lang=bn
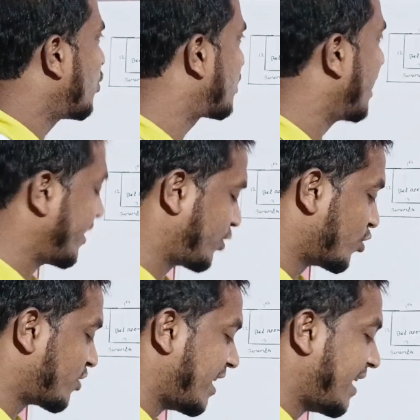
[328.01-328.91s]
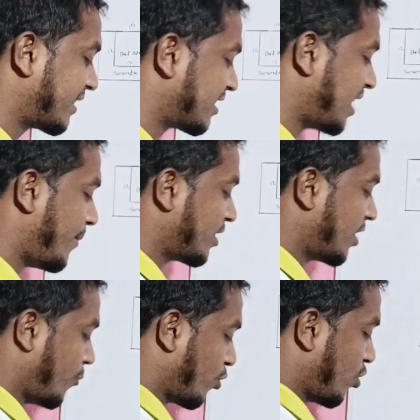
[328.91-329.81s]
সিলেকশন স্যান্ড লাগতেছে
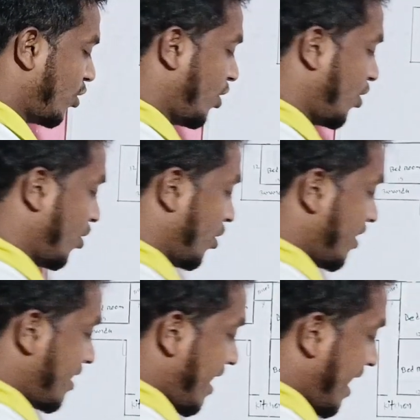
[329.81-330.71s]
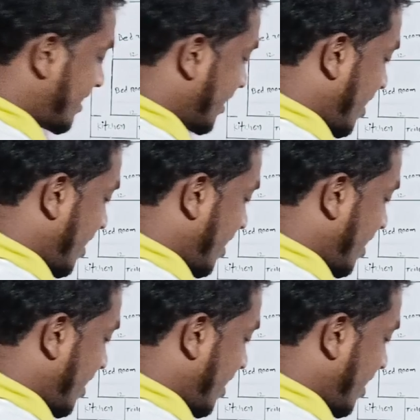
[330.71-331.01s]
আমাদের পনেরো হাজার